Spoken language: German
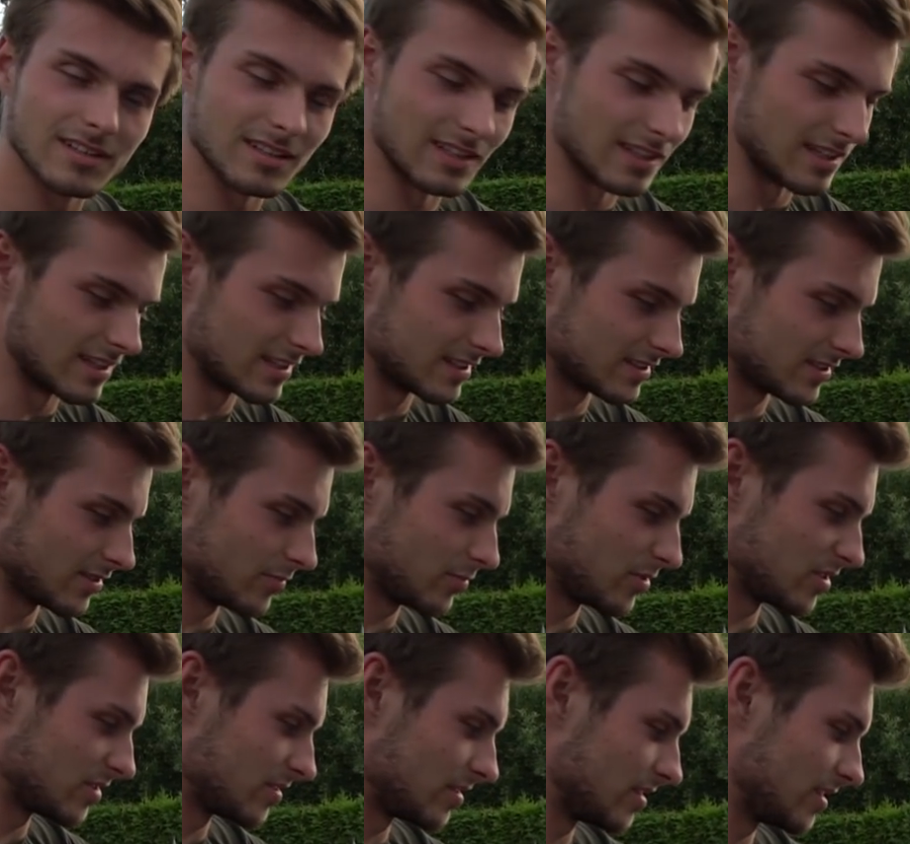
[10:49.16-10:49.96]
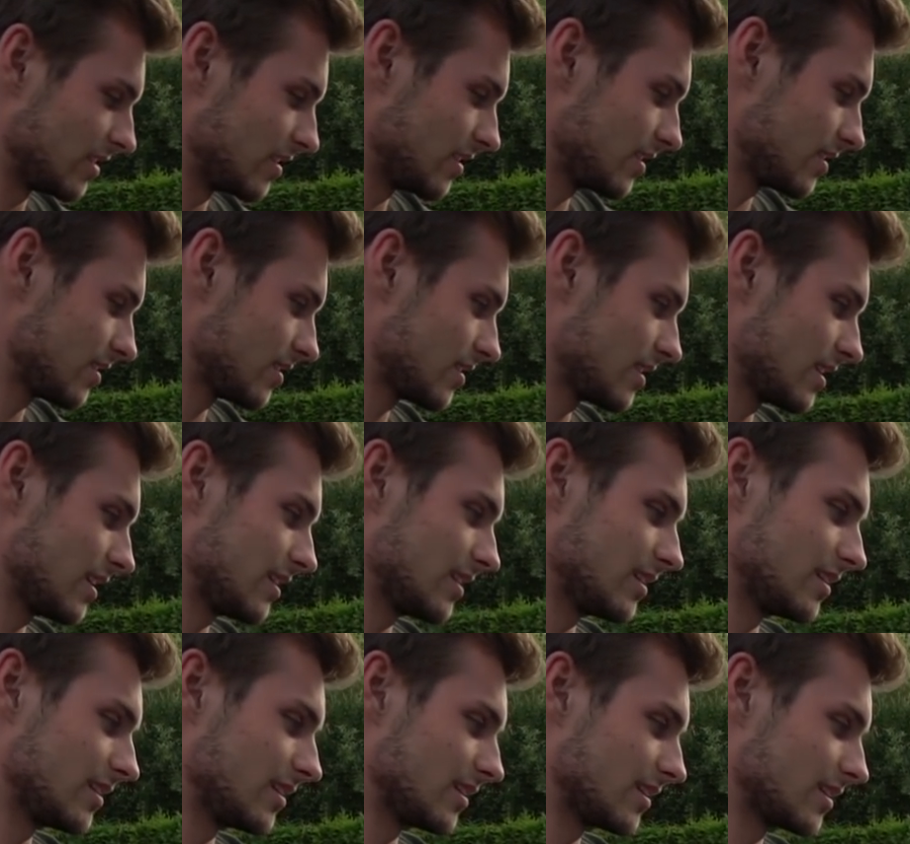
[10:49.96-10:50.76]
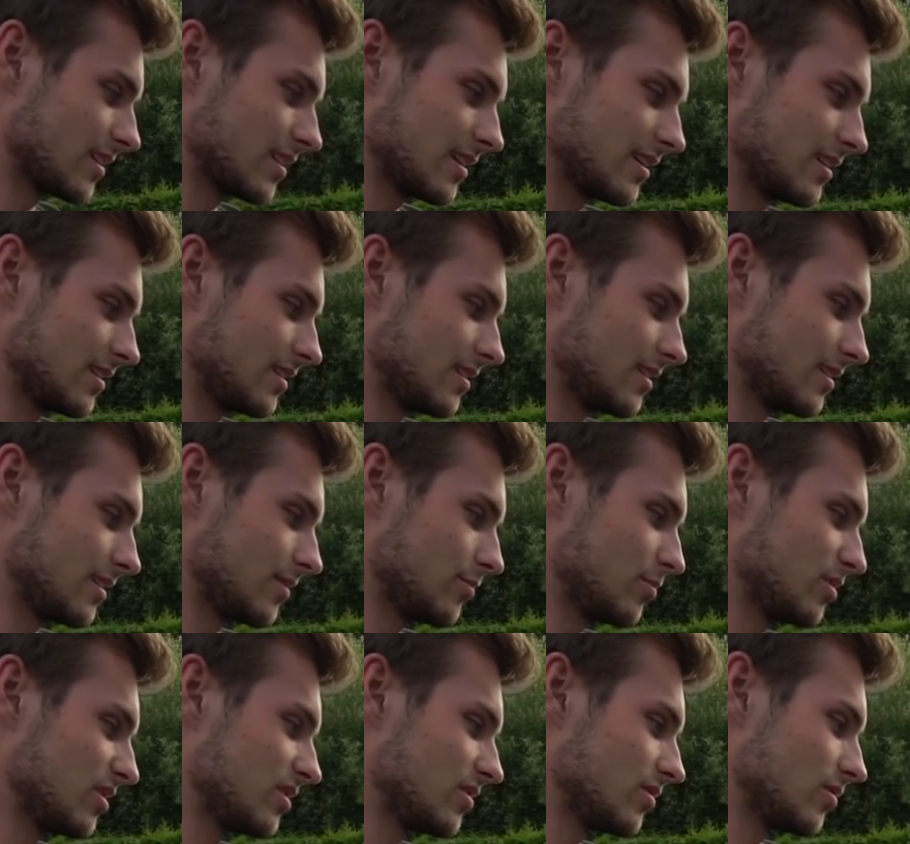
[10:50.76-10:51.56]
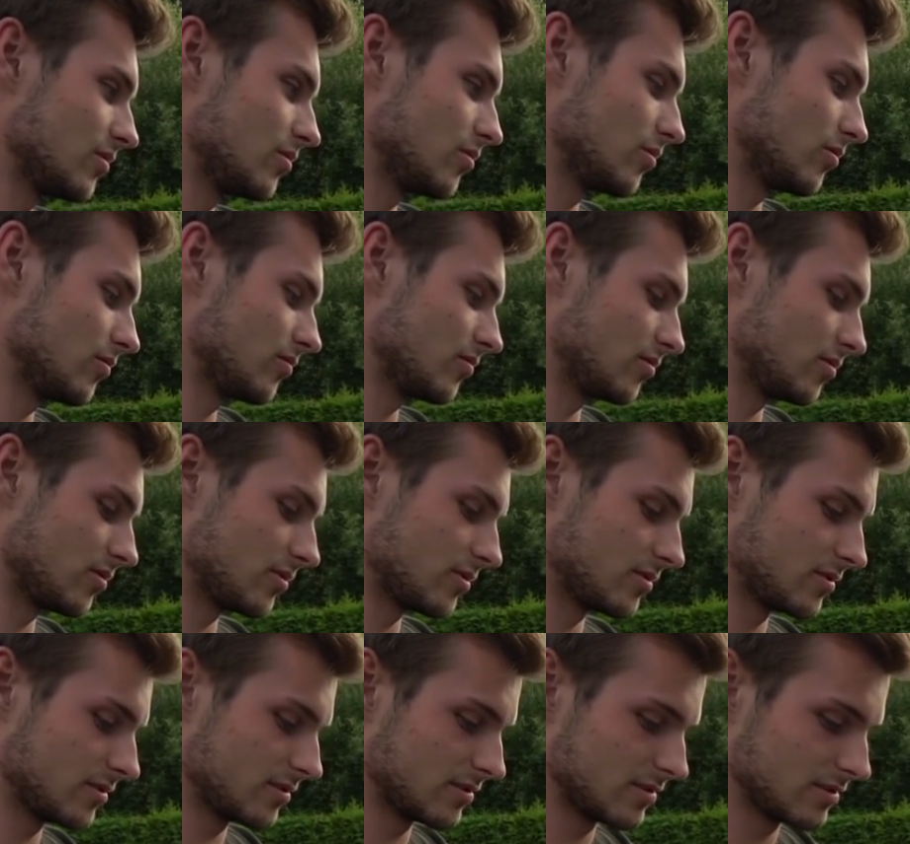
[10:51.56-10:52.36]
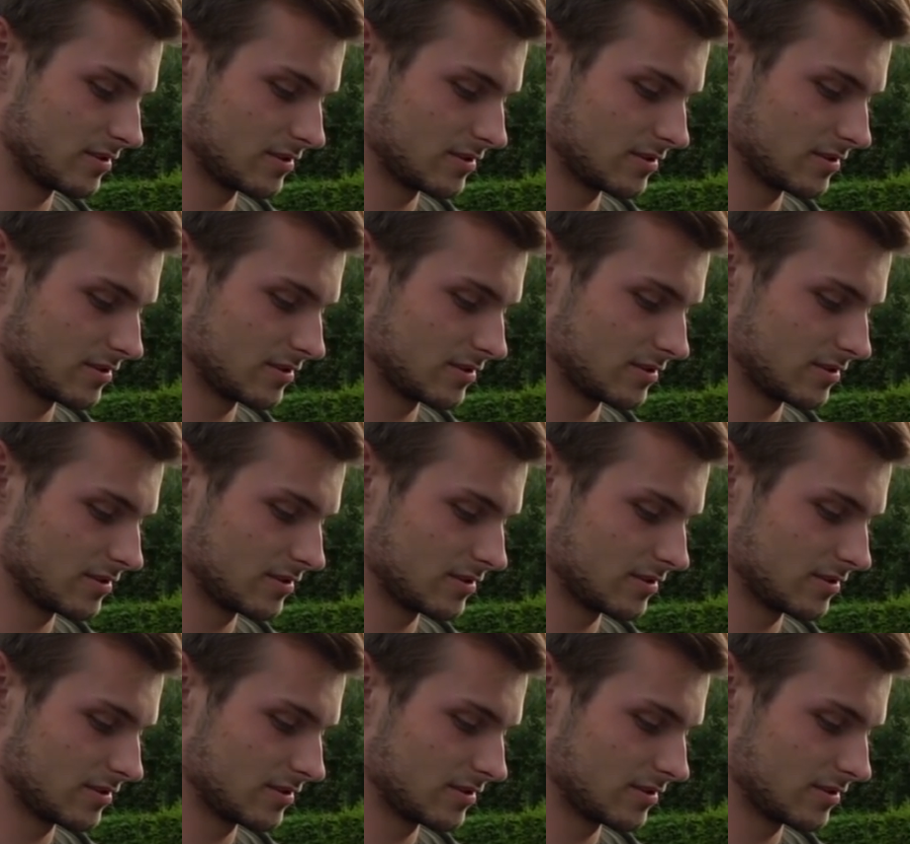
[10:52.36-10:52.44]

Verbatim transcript: Nee, Stoppies nicht. Kann ja. ich nicht, kann ich nicht. Bin äh, zu doof. Wir das.